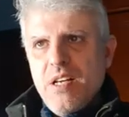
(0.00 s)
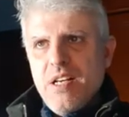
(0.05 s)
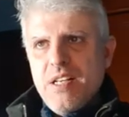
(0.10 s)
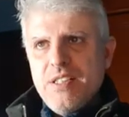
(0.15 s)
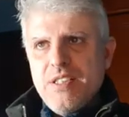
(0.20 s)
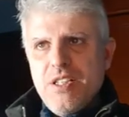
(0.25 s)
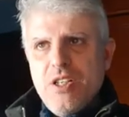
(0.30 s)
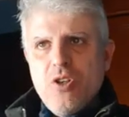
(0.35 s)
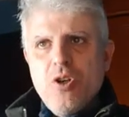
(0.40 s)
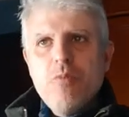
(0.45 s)

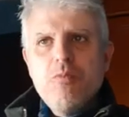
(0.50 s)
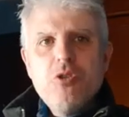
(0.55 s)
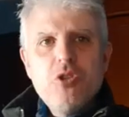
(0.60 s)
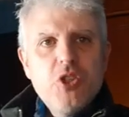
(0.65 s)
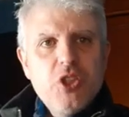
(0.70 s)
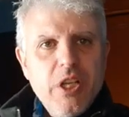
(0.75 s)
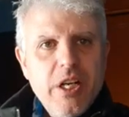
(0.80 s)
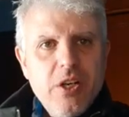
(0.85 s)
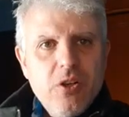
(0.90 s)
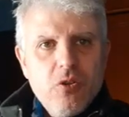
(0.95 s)
así como
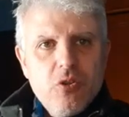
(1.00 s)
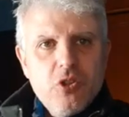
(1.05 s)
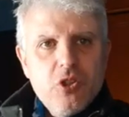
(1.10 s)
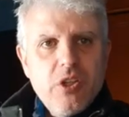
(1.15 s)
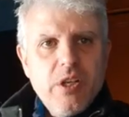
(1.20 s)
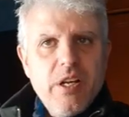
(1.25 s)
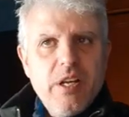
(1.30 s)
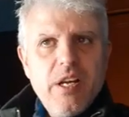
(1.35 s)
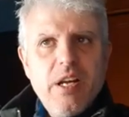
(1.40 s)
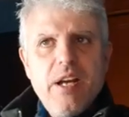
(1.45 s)
cercos
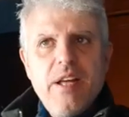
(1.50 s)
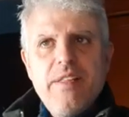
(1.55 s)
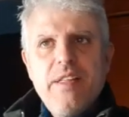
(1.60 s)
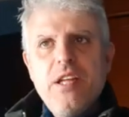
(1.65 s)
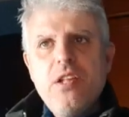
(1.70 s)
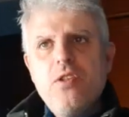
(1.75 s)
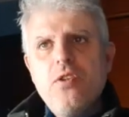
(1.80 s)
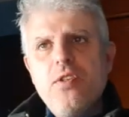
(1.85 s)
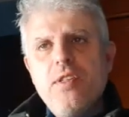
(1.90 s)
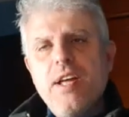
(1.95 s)
que ha
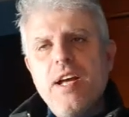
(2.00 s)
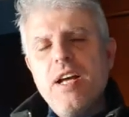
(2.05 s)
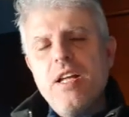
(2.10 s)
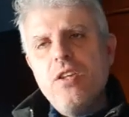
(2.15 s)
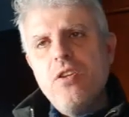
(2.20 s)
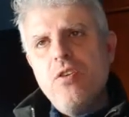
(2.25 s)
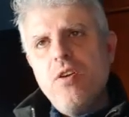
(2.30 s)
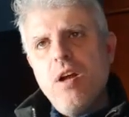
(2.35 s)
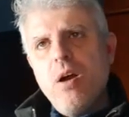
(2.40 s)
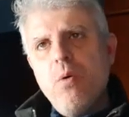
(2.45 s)
ido
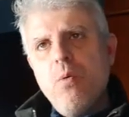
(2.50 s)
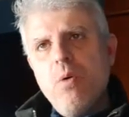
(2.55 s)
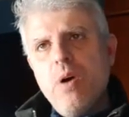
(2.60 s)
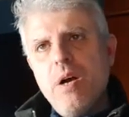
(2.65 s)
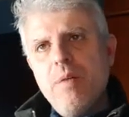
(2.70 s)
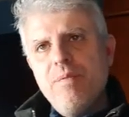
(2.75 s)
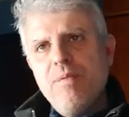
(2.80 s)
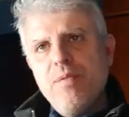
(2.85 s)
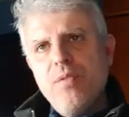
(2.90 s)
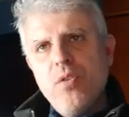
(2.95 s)
dejando el
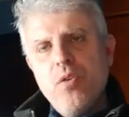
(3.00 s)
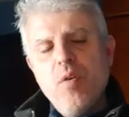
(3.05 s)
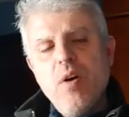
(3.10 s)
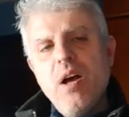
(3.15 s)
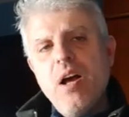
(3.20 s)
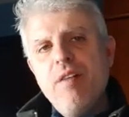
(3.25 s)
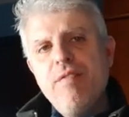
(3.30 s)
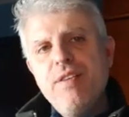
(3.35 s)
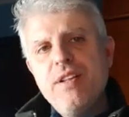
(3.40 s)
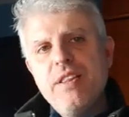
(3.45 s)
agua, no
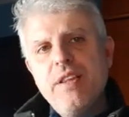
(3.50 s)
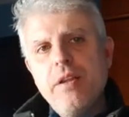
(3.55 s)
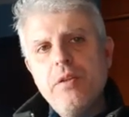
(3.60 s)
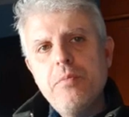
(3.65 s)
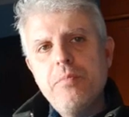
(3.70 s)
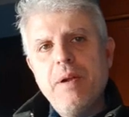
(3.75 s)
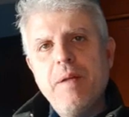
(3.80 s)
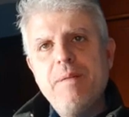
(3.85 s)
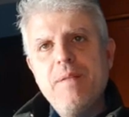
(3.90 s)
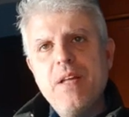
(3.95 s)
han
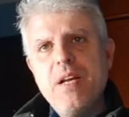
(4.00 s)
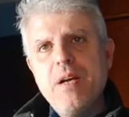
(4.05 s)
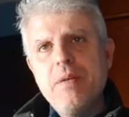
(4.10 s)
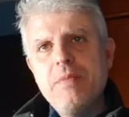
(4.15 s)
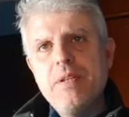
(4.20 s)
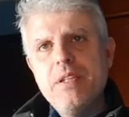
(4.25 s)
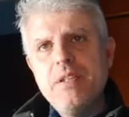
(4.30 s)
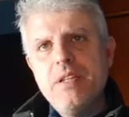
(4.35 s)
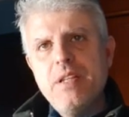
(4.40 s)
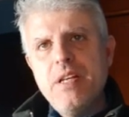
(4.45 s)
afectado
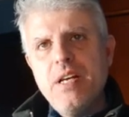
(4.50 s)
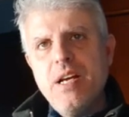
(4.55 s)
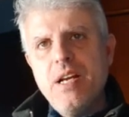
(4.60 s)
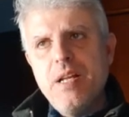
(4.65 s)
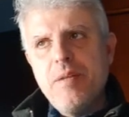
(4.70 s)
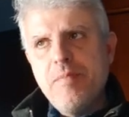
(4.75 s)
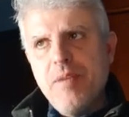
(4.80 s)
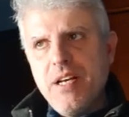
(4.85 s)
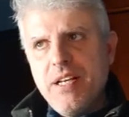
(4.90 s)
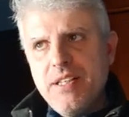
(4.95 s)
prácticamente a
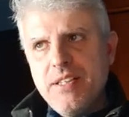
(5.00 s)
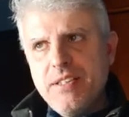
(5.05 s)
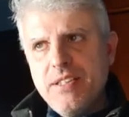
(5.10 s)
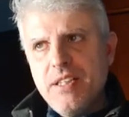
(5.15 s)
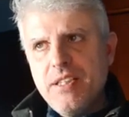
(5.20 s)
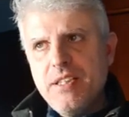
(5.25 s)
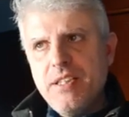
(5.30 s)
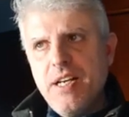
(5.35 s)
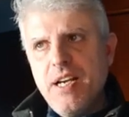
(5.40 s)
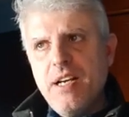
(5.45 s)
la imagen
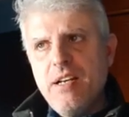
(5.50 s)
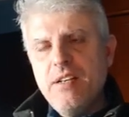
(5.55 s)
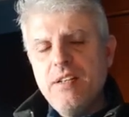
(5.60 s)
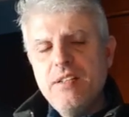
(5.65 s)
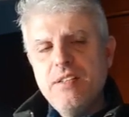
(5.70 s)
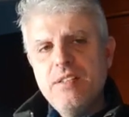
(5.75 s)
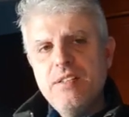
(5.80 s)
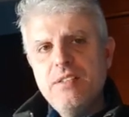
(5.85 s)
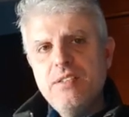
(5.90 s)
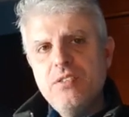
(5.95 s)
central,
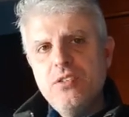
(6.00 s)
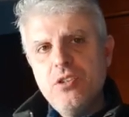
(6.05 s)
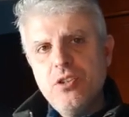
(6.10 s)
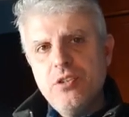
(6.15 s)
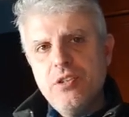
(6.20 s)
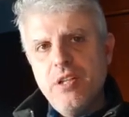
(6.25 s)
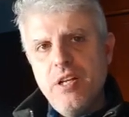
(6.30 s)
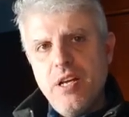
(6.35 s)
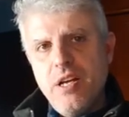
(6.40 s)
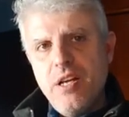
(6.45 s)

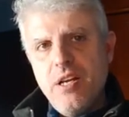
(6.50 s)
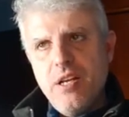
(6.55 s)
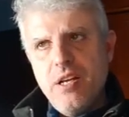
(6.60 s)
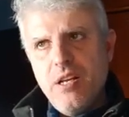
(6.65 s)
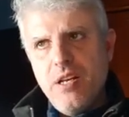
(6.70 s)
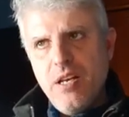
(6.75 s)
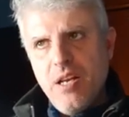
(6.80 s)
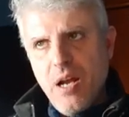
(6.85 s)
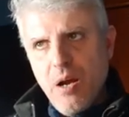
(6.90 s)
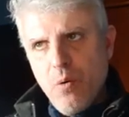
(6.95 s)
donde
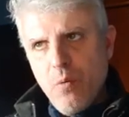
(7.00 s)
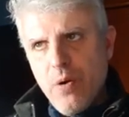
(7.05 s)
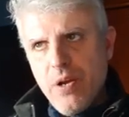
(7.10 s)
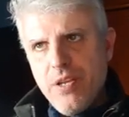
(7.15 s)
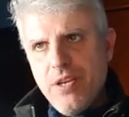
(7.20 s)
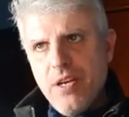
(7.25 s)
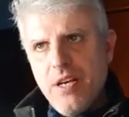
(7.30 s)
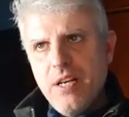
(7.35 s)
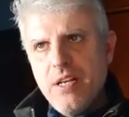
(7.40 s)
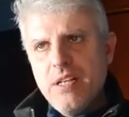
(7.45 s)
la
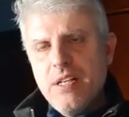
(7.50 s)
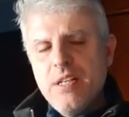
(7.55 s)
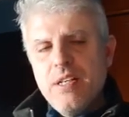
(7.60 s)
huella